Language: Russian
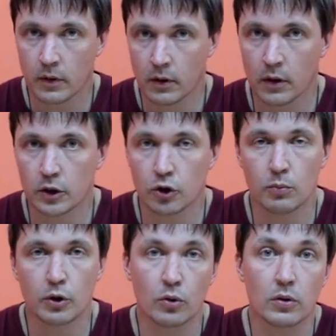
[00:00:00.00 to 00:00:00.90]
а,
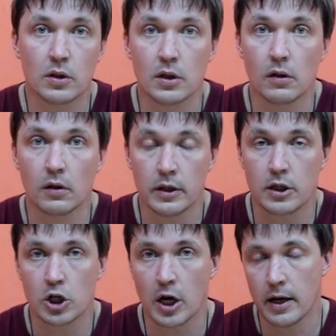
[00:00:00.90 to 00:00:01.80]
чтобы кто-то делал
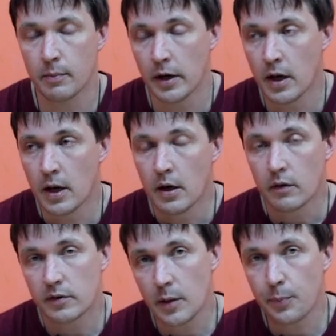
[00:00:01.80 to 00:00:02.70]
эти шлемы.
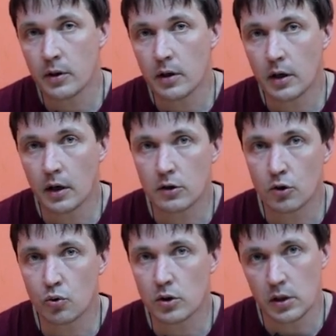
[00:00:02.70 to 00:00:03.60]
В западной
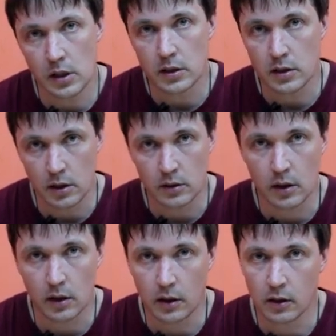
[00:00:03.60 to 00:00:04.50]
реконструкции есть
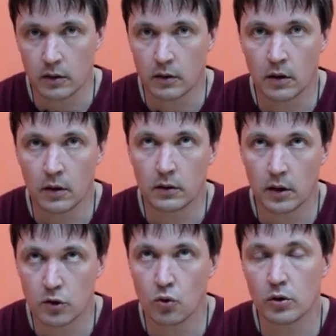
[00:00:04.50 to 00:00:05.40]
несколько а,
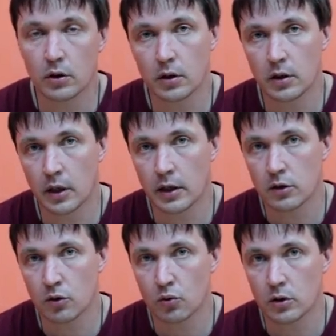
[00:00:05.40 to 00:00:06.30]
достойных
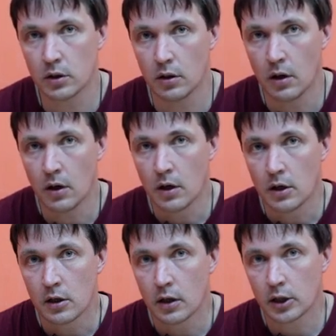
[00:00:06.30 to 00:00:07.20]
реконструкций
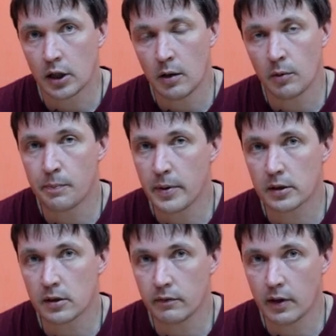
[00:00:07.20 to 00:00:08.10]
а, шлема
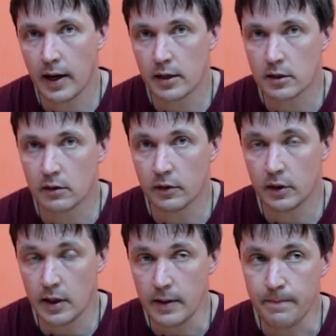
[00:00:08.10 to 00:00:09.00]
имперского гальского
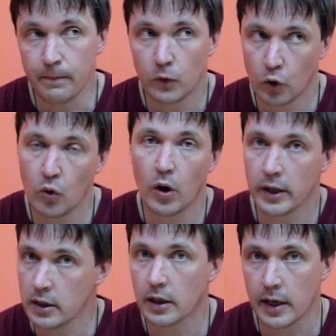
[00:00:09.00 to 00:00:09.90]
Д, но
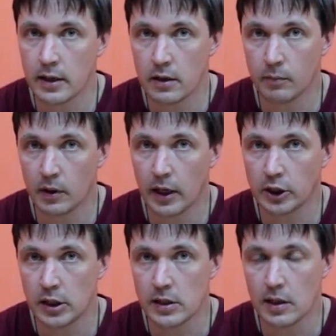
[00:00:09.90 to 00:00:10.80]
они крайне
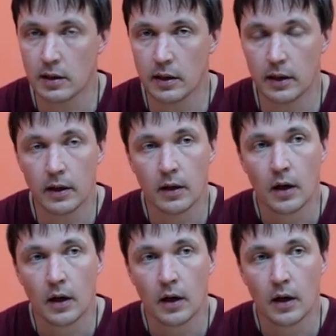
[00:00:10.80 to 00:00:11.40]
немногочисленные.